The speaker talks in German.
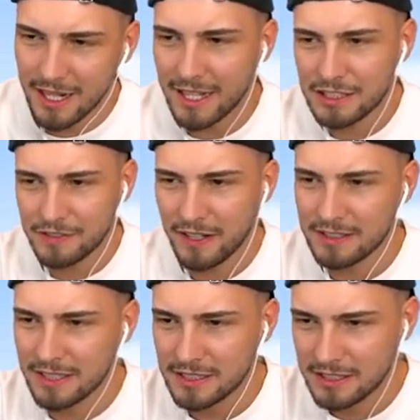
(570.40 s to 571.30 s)
er hat es
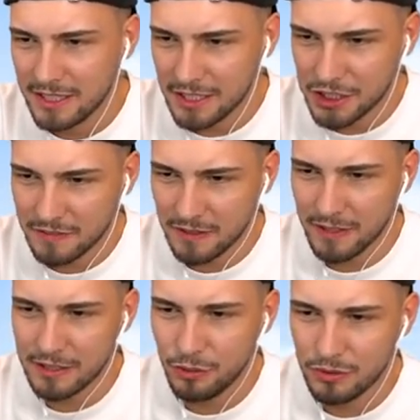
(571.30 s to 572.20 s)
quasi ins Ziel geschafft, aber
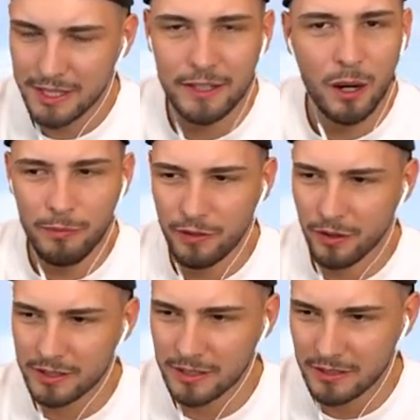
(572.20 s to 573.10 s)
hat nur seinen Kopf,
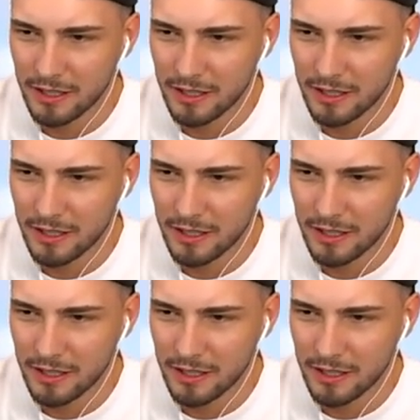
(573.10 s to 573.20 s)
Leute.